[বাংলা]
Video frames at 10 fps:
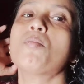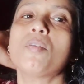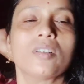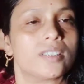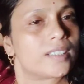ও
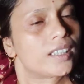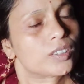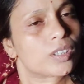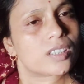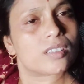জিজ্ঞেস
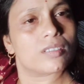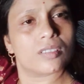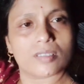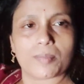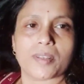করেছিল
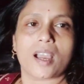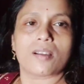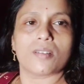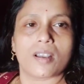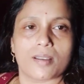কিন্তু আমি না
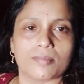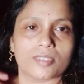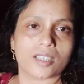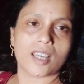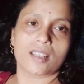করলাম
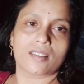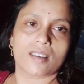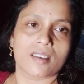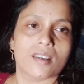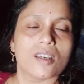ওকে আনতে
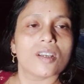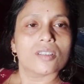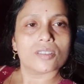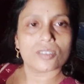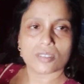
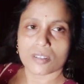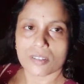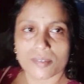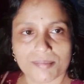তো চলো